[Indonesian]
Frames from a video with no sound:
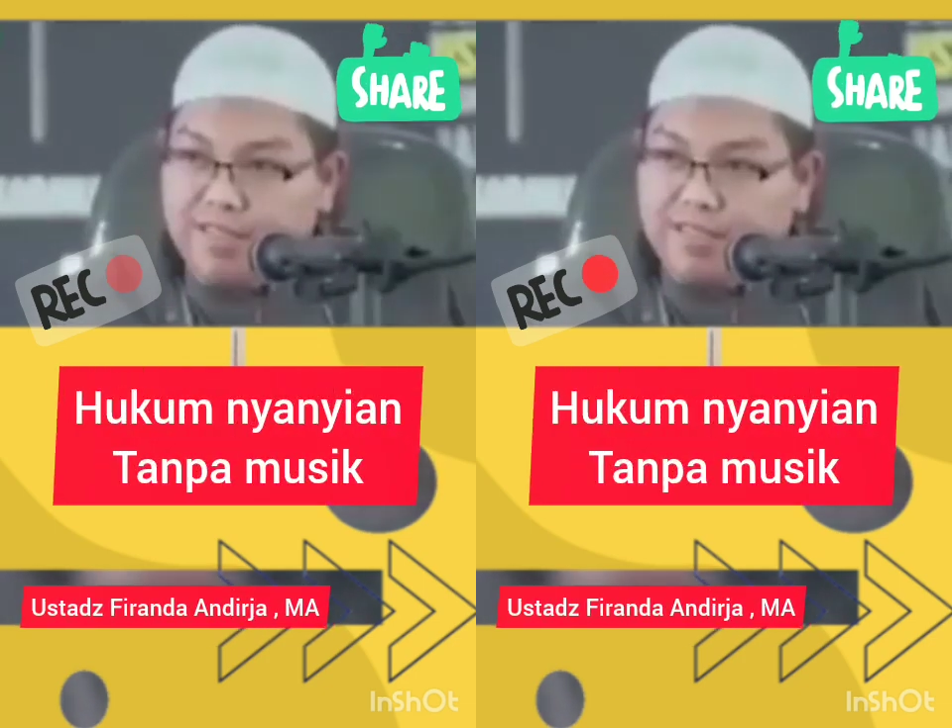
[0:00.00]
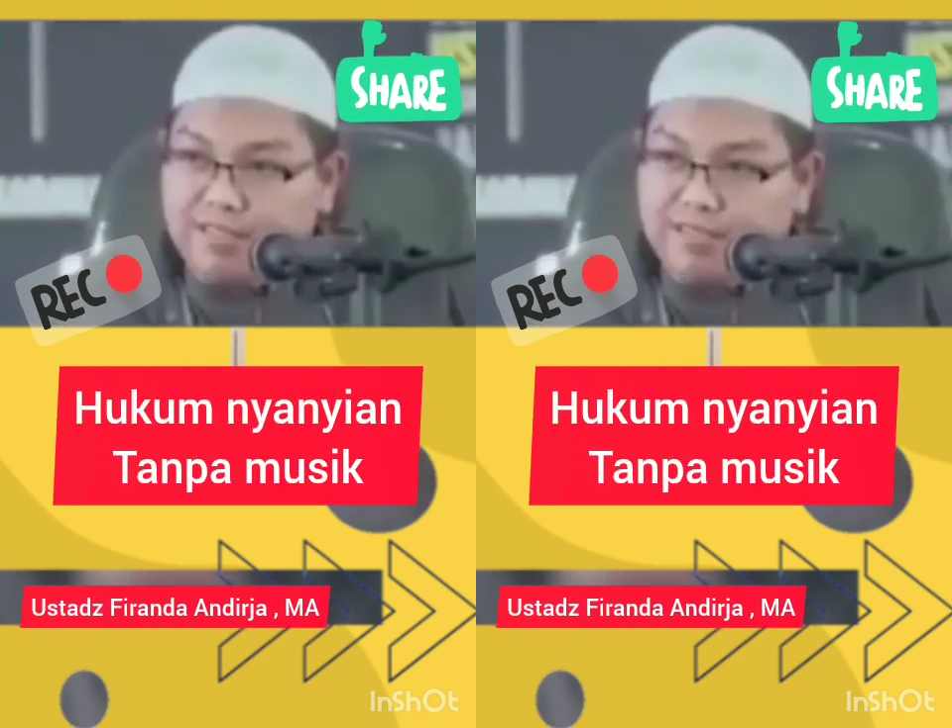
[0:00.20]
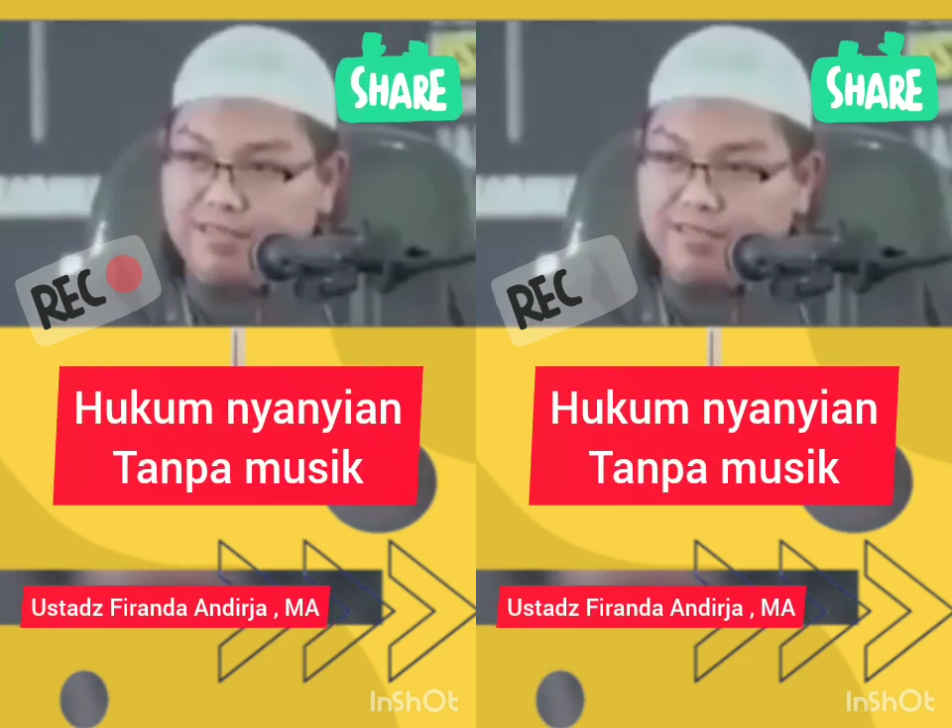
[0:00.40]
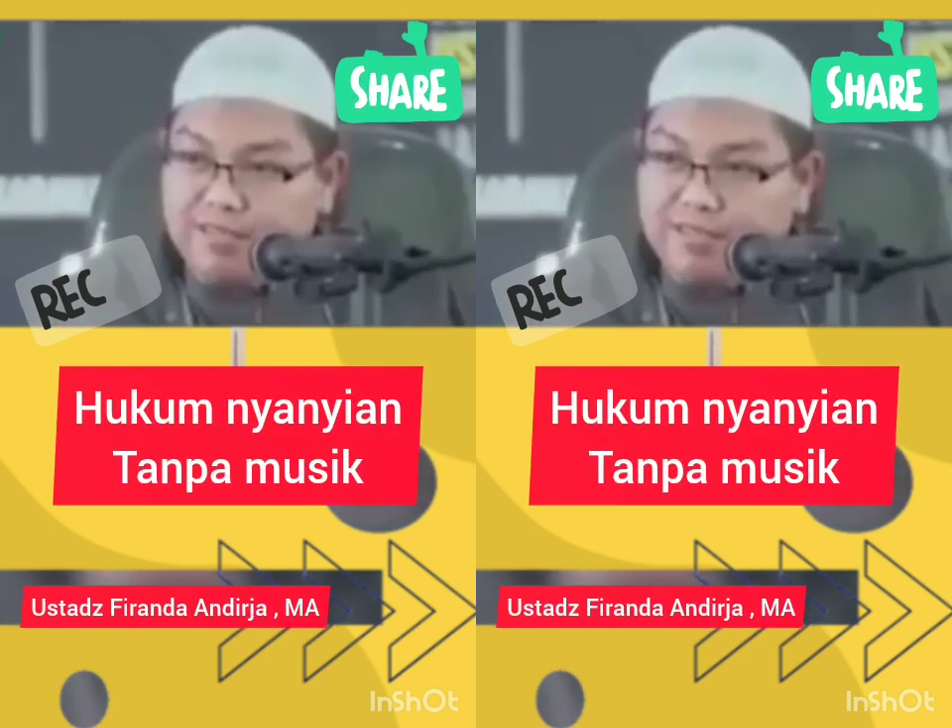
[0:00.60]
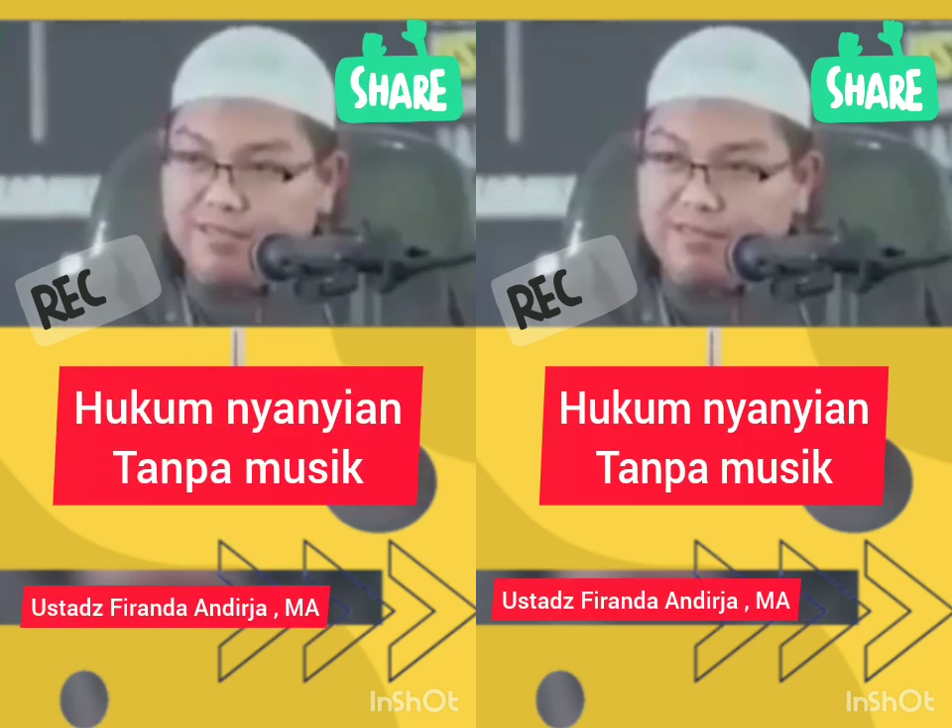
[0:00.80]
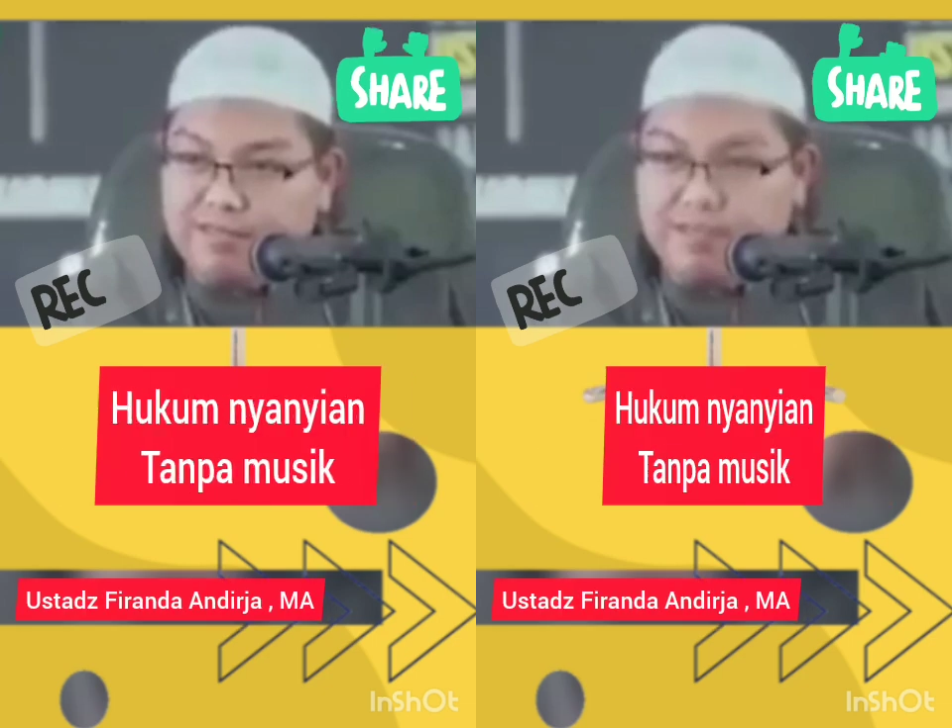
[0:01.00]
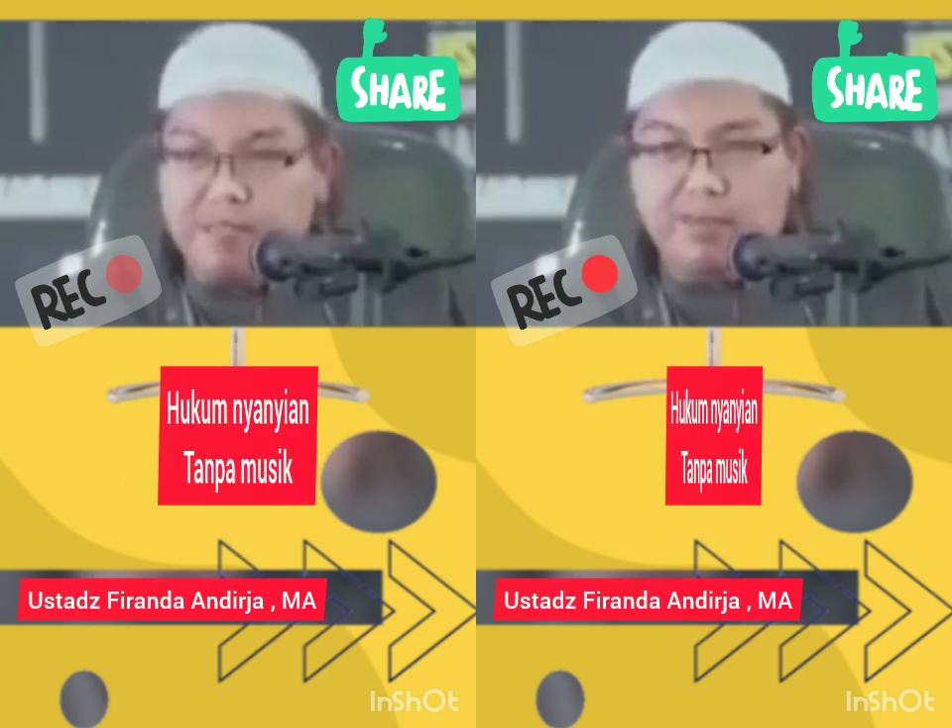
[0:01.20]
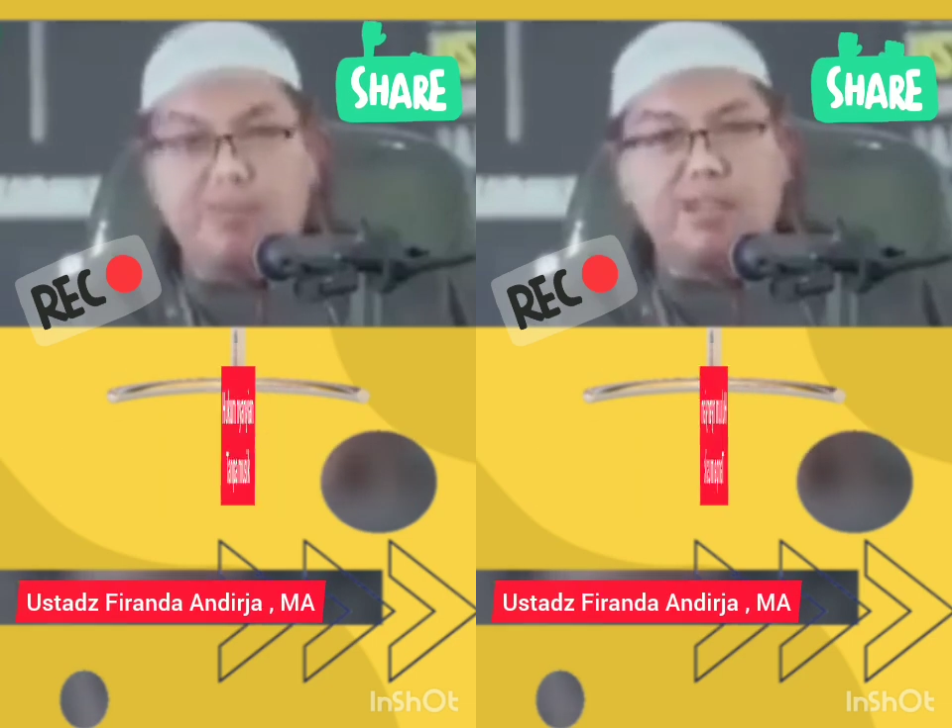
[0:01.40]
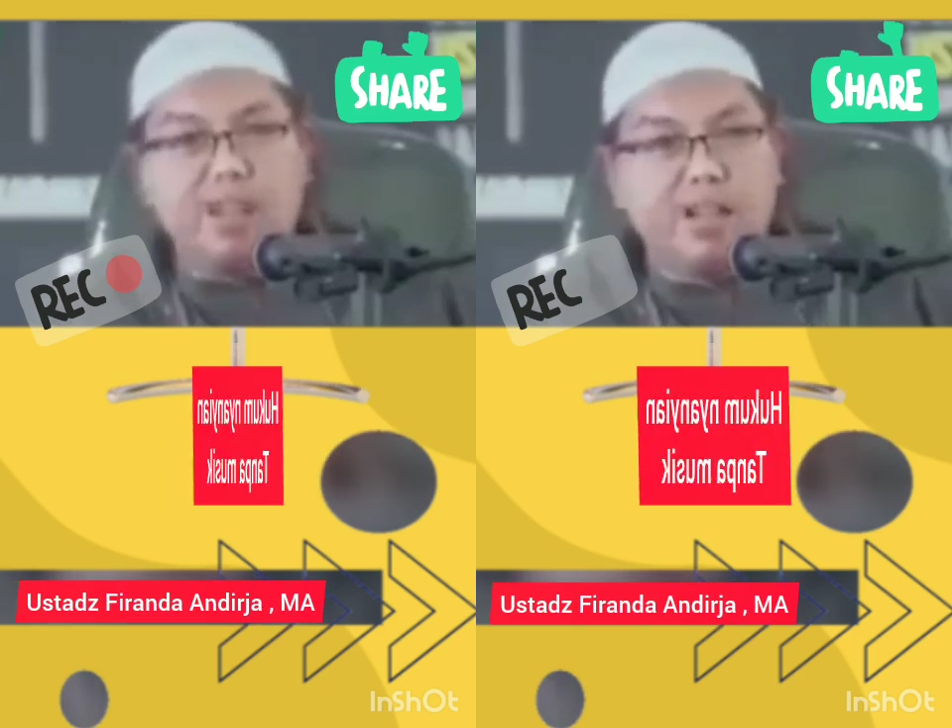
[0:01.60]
Ya. Dipotong